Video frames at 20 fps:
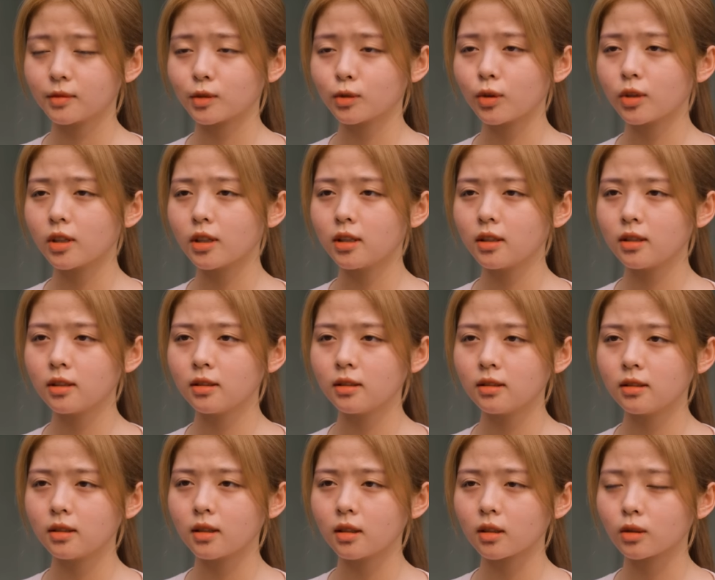Tôi
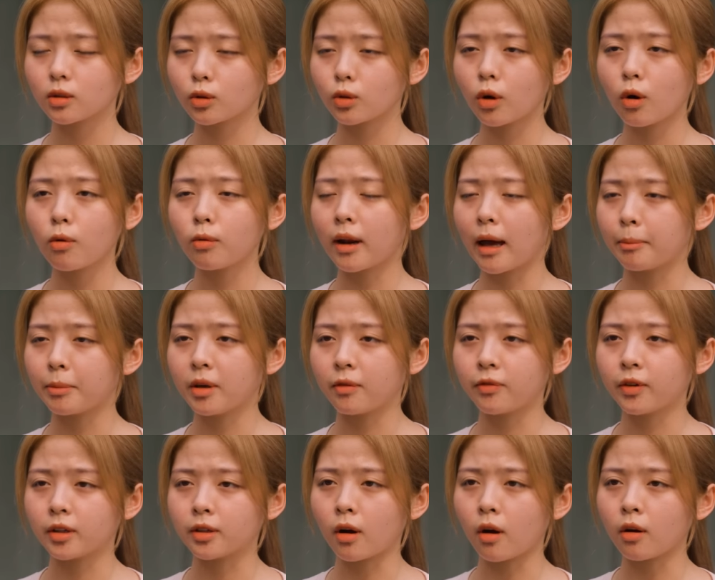nghĩ tôi không làm được
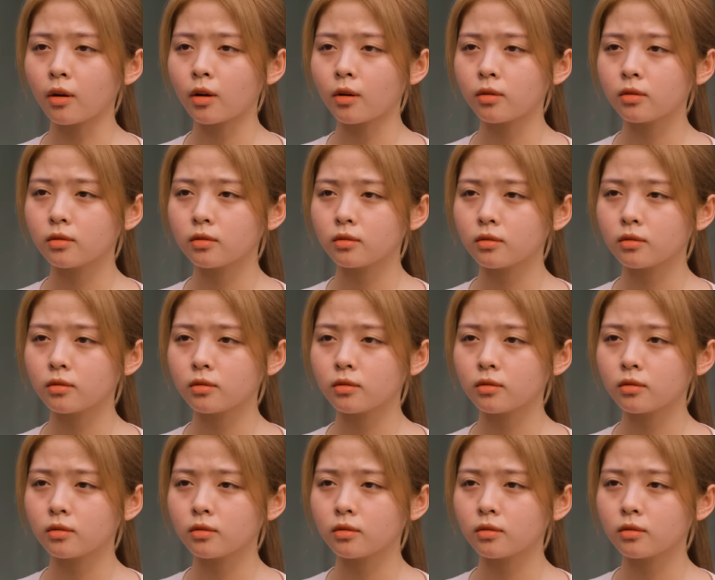việc đó đâu